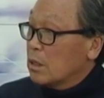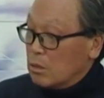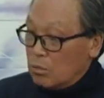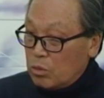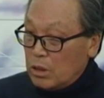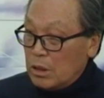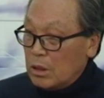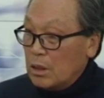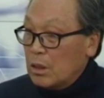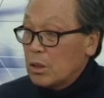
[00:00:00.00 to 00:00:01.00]
그 후에
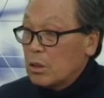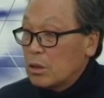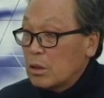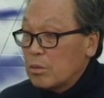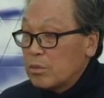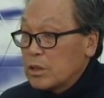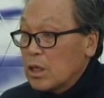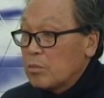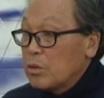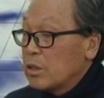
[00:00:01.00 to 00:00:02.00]
어,
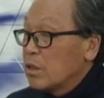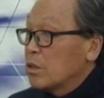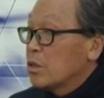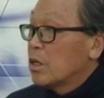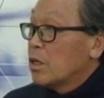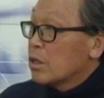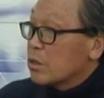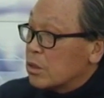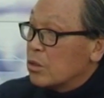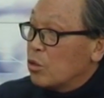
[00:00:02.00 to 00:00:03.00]
어문사업위원회에서
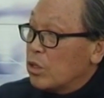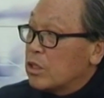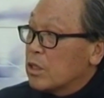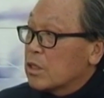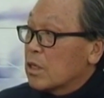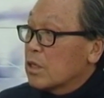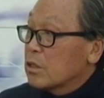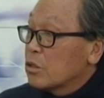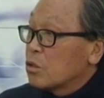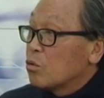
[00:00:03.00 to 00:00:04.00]
그 회시에
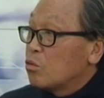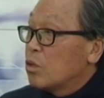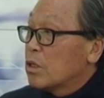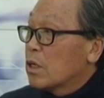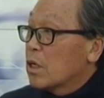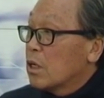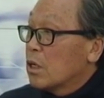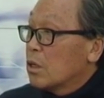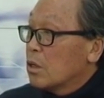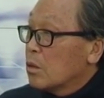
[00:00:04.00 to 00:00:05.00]
따라서 전주에다가
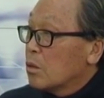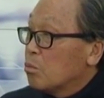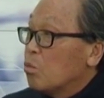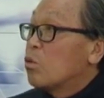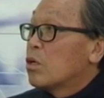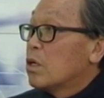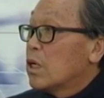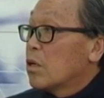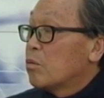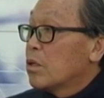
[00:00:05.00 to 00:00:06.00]
문건을
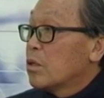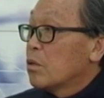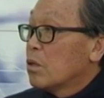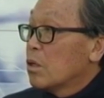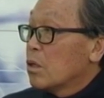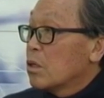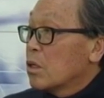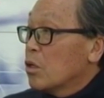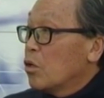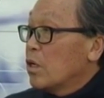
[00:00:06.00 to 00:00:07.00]
내려보냈다. 네.
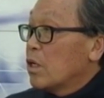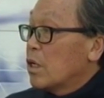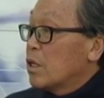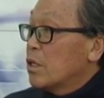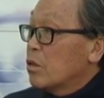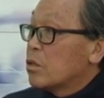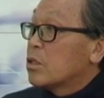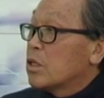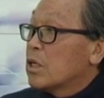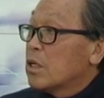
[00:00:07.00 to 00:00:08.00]
그러니까 회의를 할 때
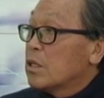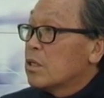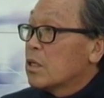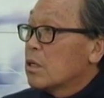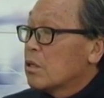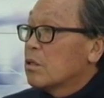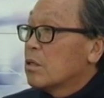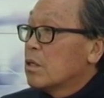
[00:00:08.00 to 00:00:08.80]
어떻게 해야 된다는 걸.